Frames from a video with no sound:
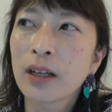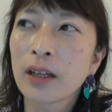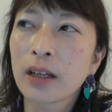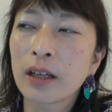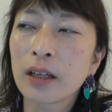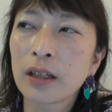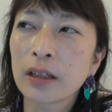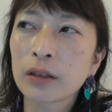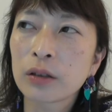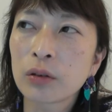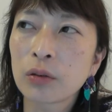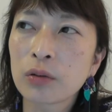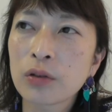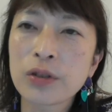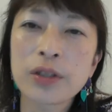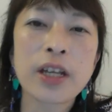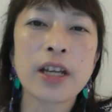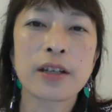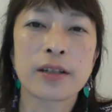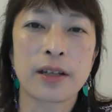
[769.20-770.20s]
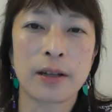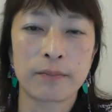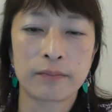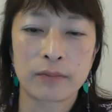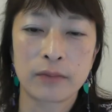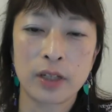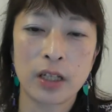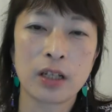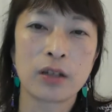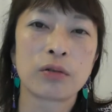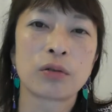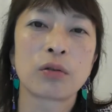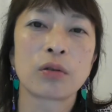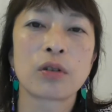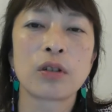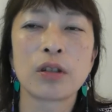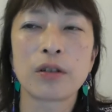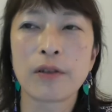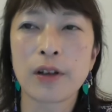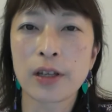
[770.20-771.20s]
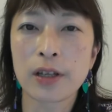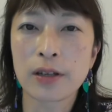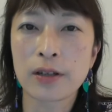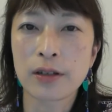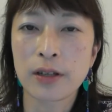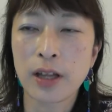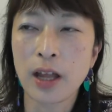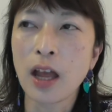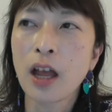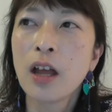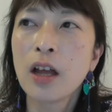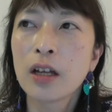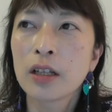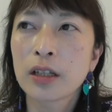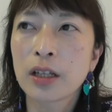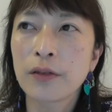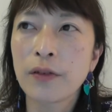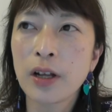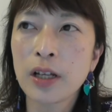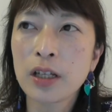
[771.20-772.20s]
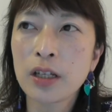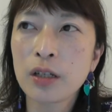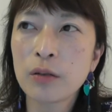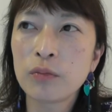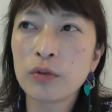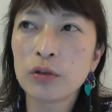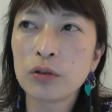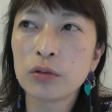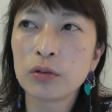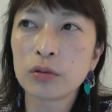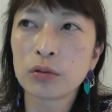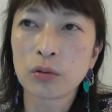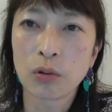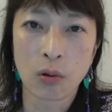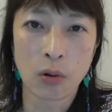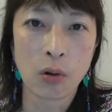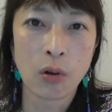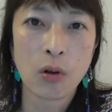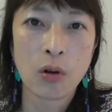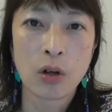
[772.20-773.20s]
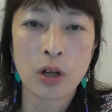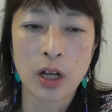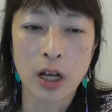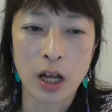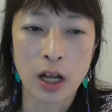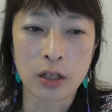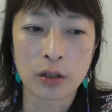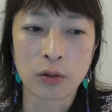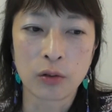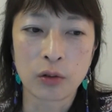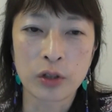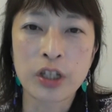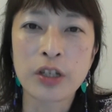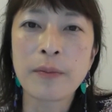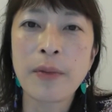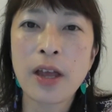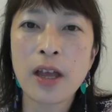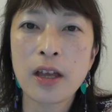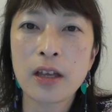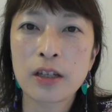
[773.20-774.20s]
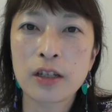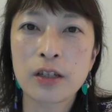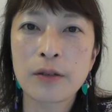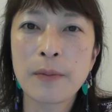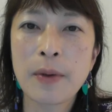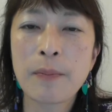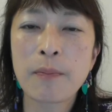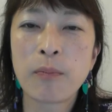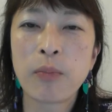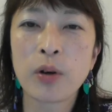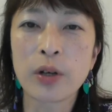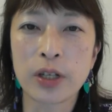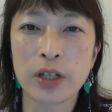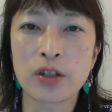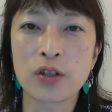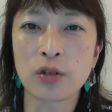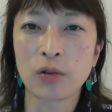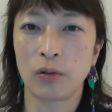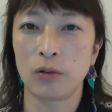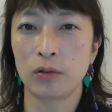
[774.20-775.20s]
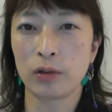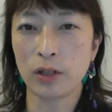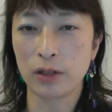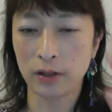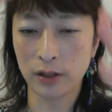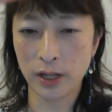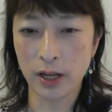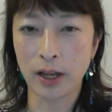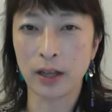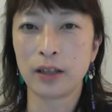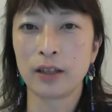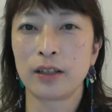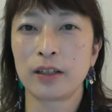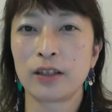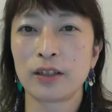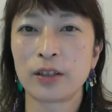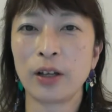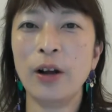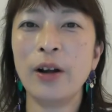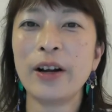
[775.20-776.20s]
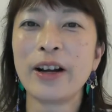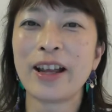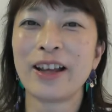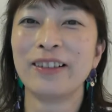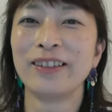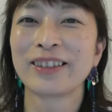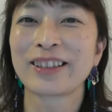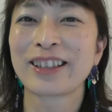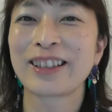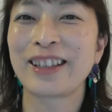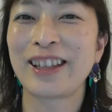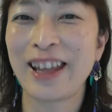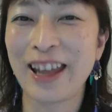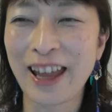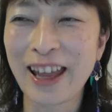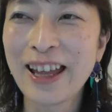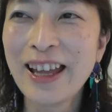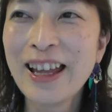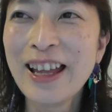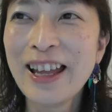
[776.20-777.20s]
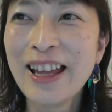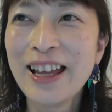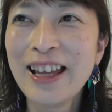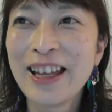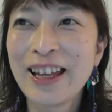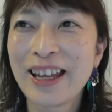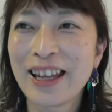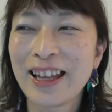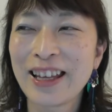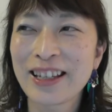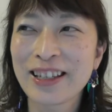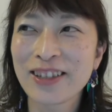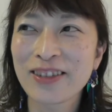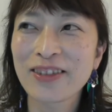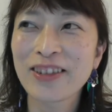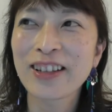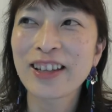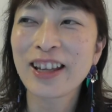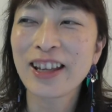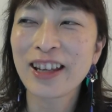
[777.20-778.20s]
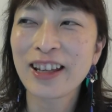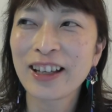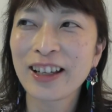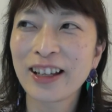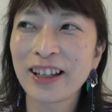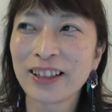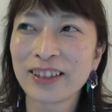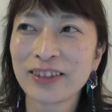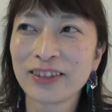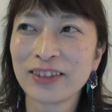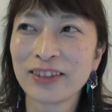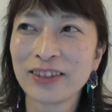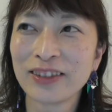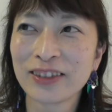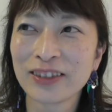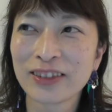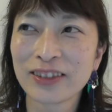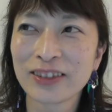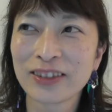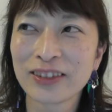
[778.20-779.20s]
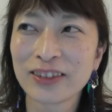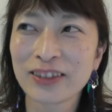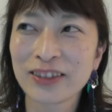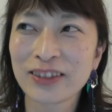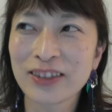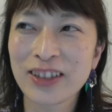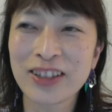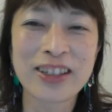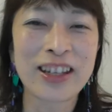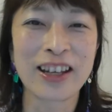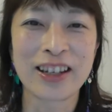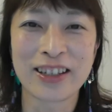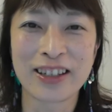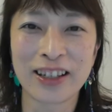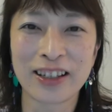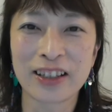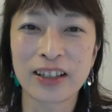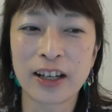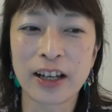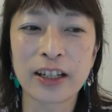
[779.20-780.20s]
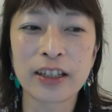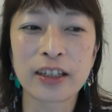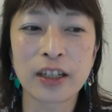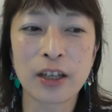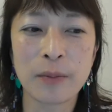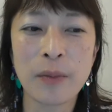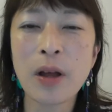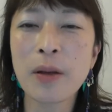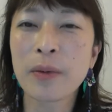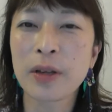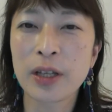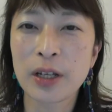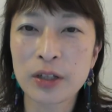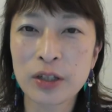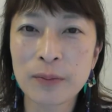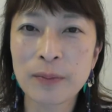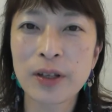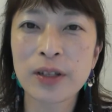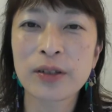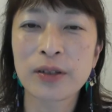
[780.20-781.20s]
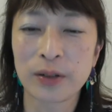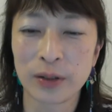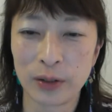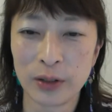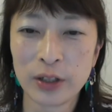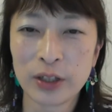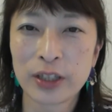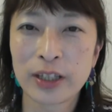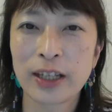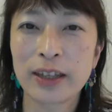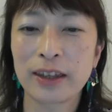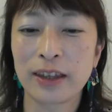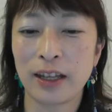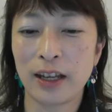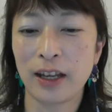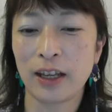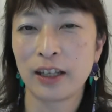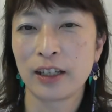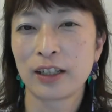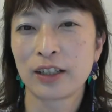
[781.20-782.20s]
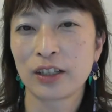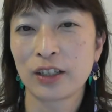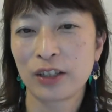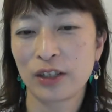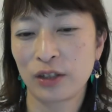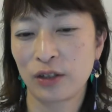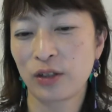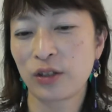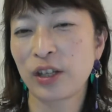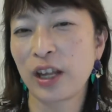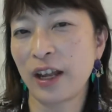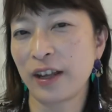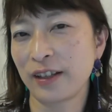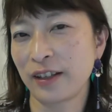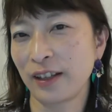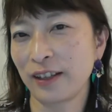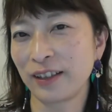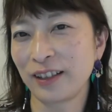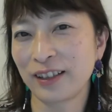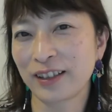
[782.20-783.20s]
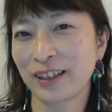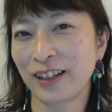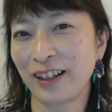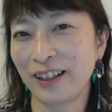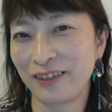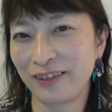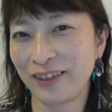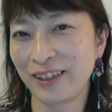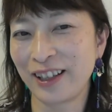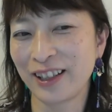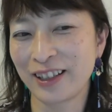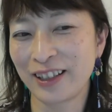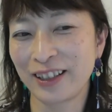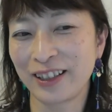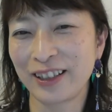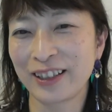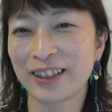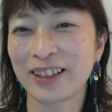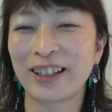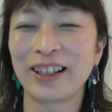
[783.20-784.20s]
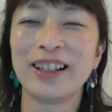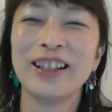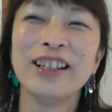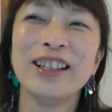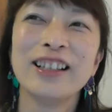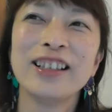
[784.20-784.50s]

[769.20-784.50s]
えっ、と蔦屋さんに行く時にはですねティファニーブルーのあの姫姫っぽい衣装ですねそれを着て、えー、それであの蔦屋さんに入ってまあ目立ちますよだって蔦屋さんですから本屋さんですから